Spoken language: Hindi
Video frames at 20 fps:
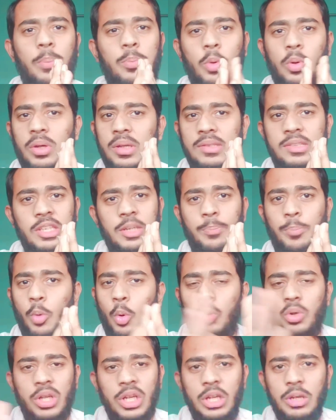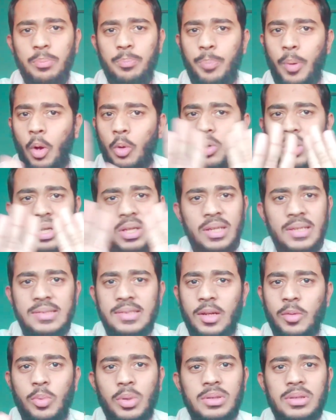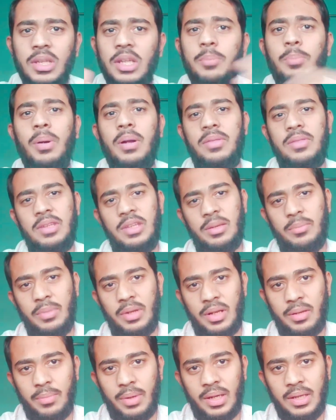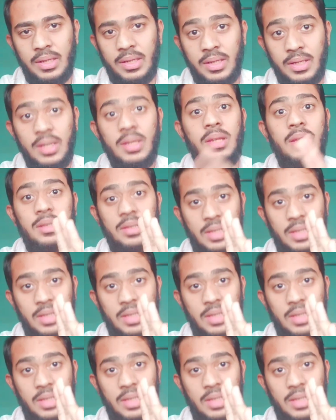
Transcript: तो आपको किसी प्रोटीन पाउडर की जरूरत नहीं पड़ती है मेरे भाई